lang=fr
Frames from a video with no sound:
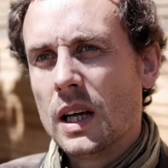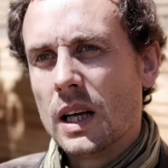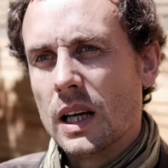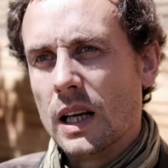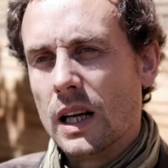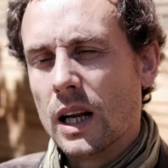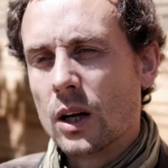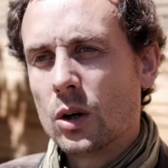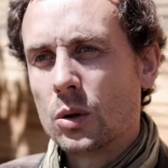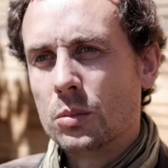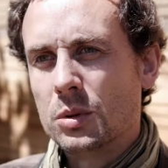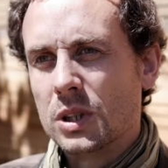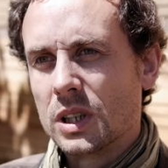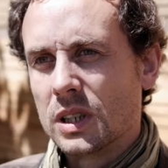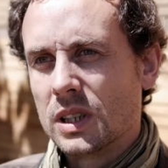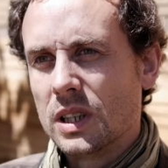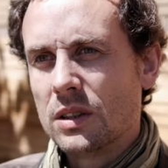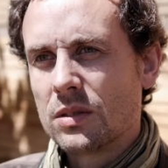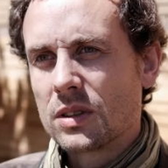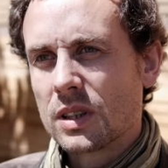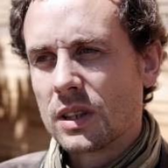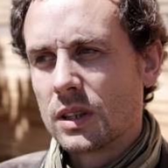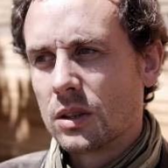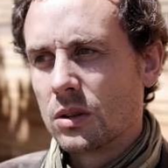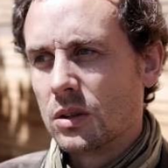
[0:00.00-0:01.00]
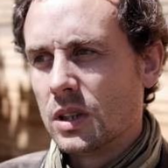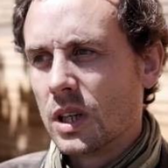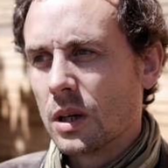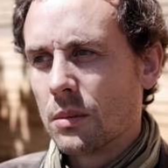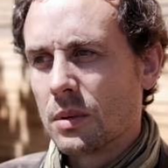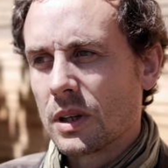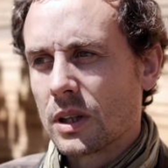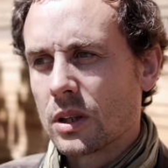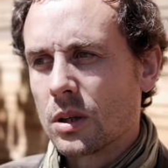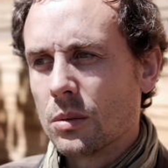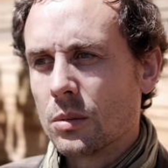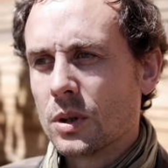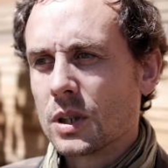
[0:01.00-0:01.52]
Et là, l'objectif, ça va être de dire
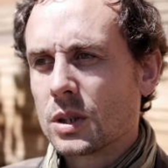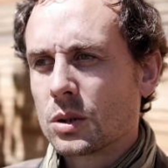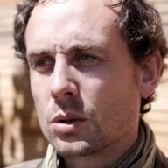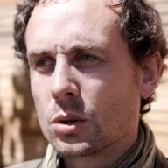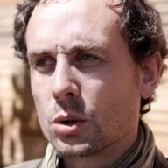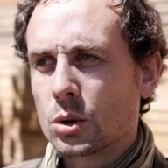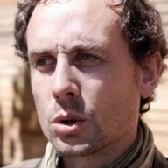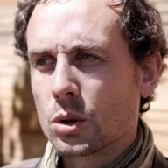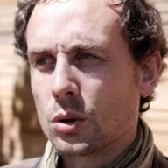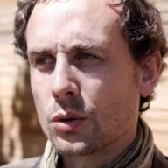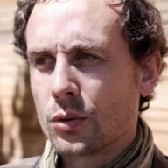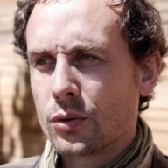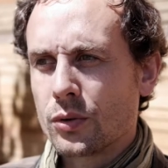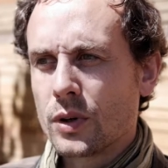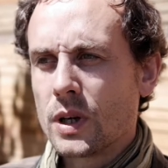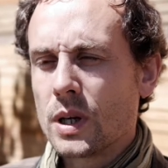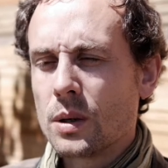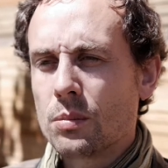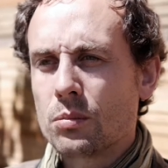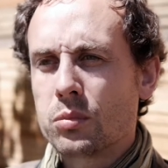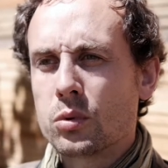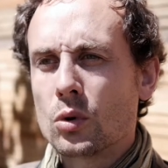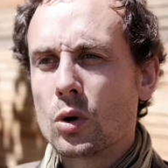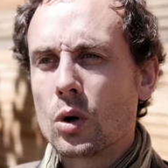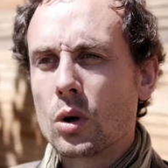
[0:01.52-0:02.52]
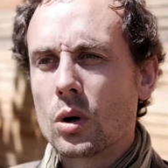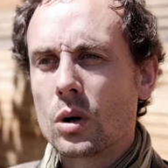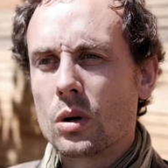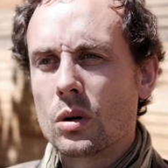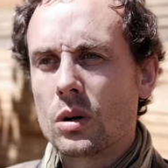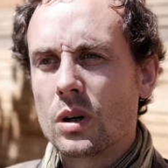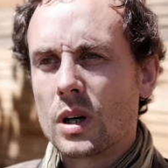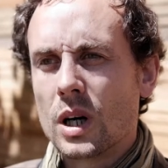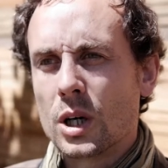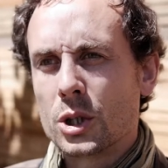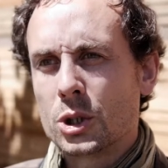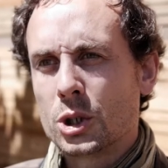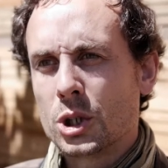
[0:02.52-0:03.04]
bah, comment est-ce que je fais pour
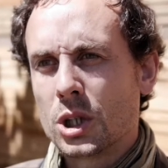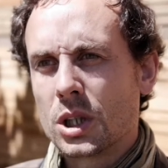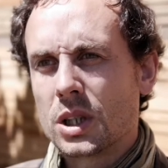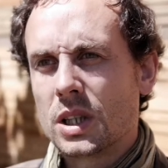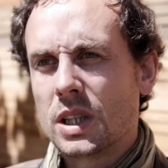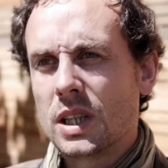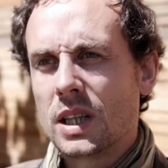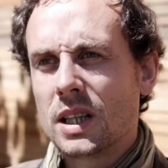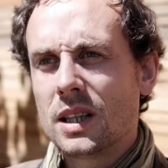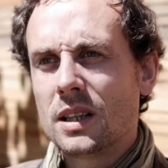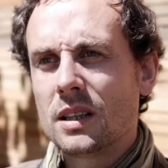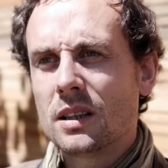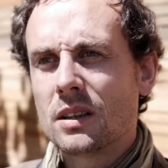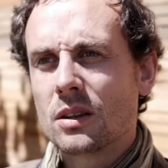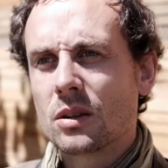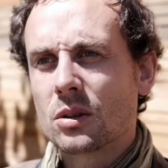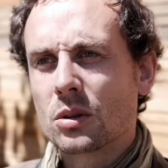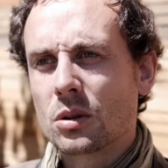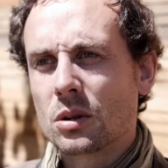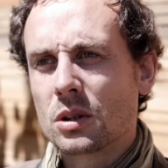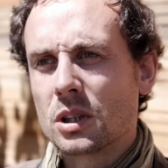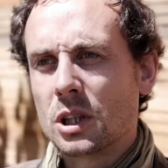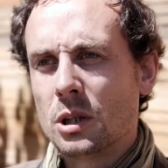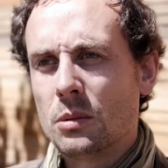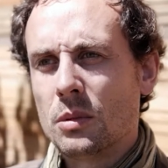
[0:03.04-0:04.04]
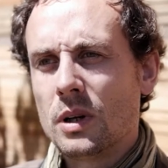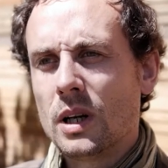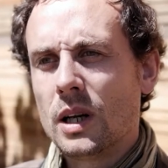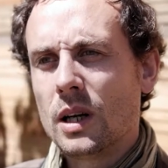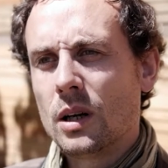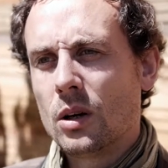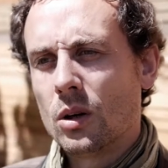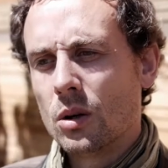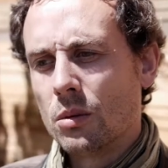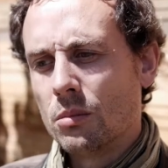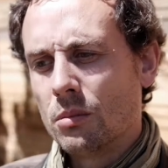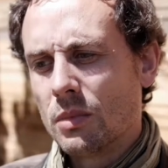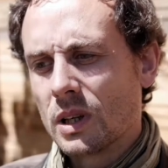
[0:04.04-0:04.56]
euh, injecter, entre guillemets,
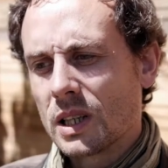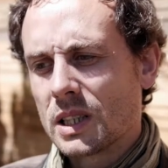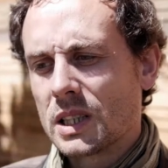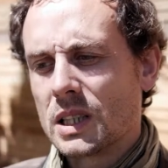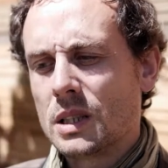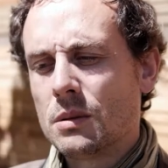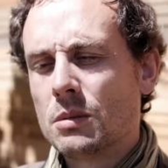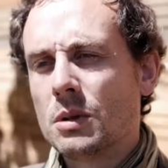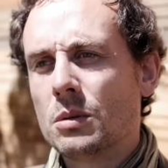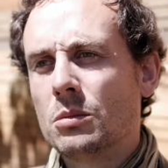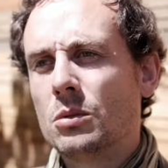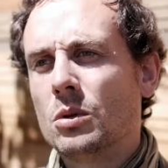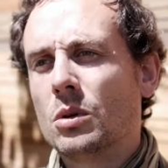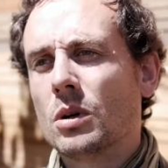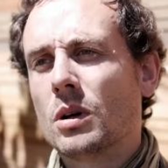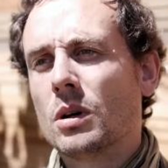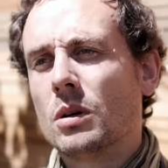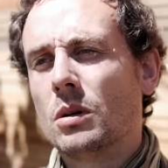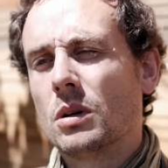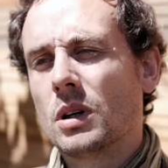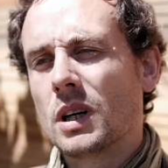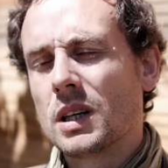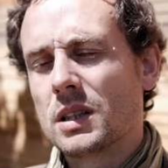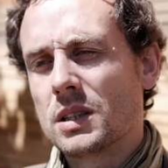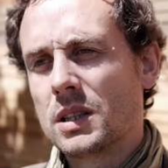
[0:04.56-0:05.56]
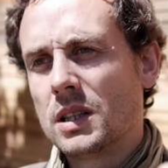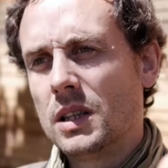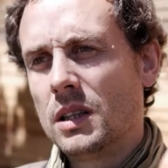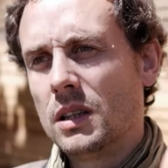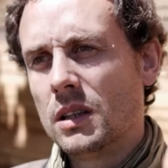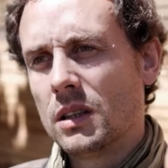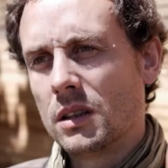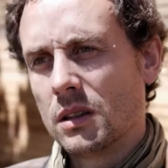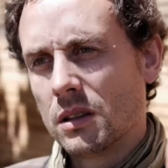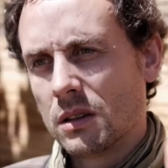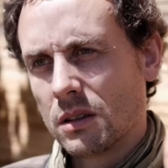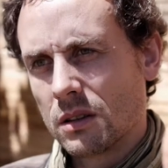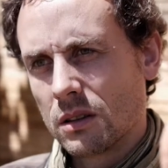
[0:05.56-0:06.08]
le maximum de
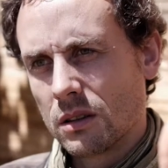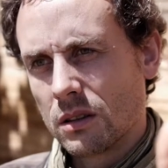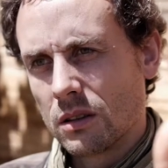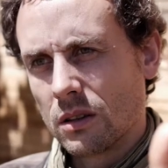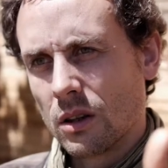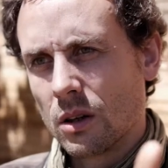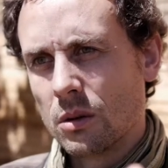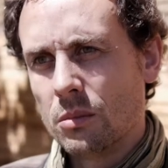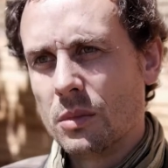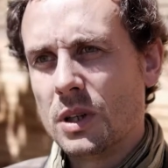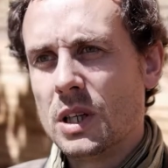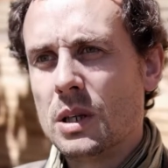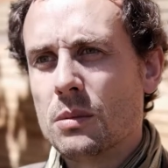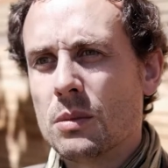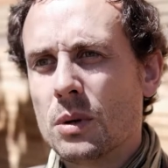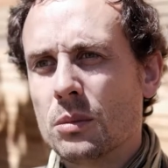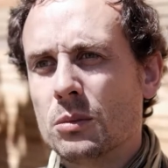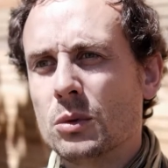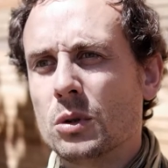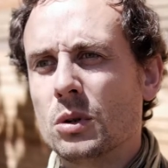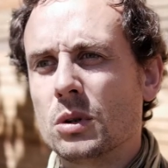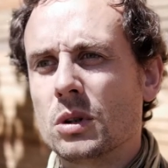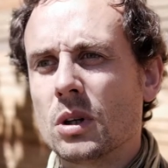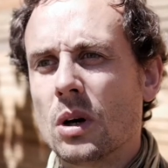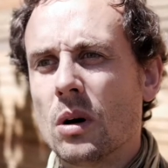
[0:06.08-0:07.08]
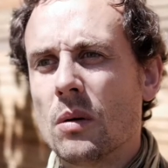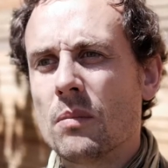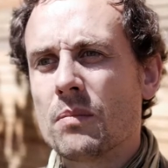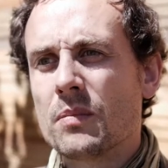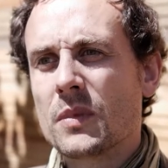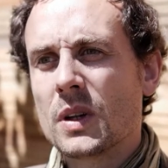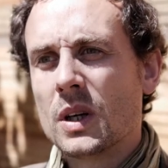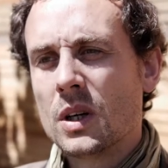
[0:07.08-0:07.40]
racines dans le minimum de temps